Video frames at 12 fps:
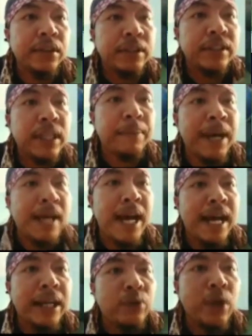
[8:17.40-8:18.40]

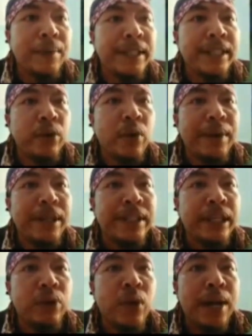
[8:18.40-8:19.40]
sabar gua bantai gua
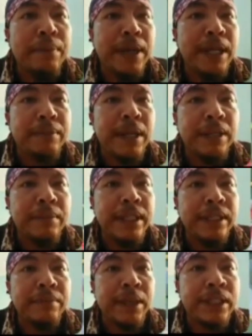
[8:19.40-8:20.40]
bantai luan balik balik
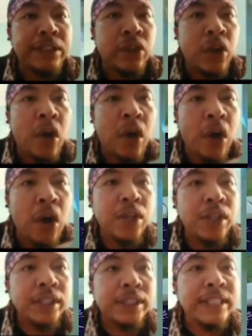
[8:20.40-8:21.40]
balik balik cok
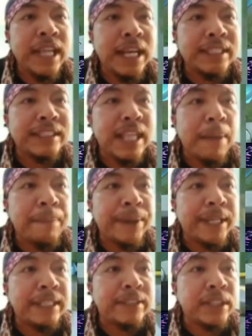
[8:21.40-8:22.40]
jangan sampai
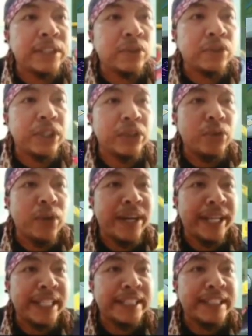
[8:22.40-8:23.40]
kalian sentuh si luan
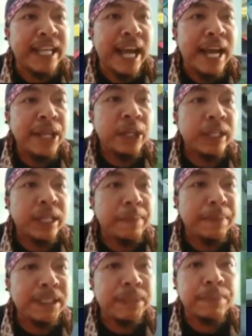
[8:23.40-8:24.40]
ya guys ya, ya. kalian
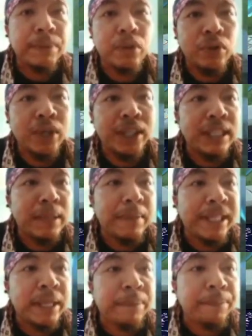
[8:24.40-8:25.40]
pasti berurukan
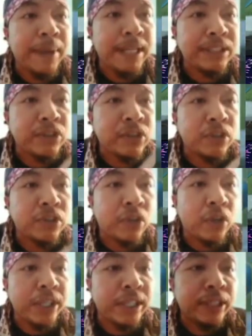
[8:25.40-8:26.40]
sama ikan cok ini
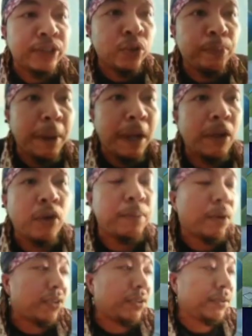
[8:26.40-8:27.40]
bisa balik kalau ada
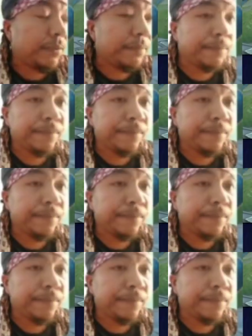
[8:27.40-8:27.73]
minion anjir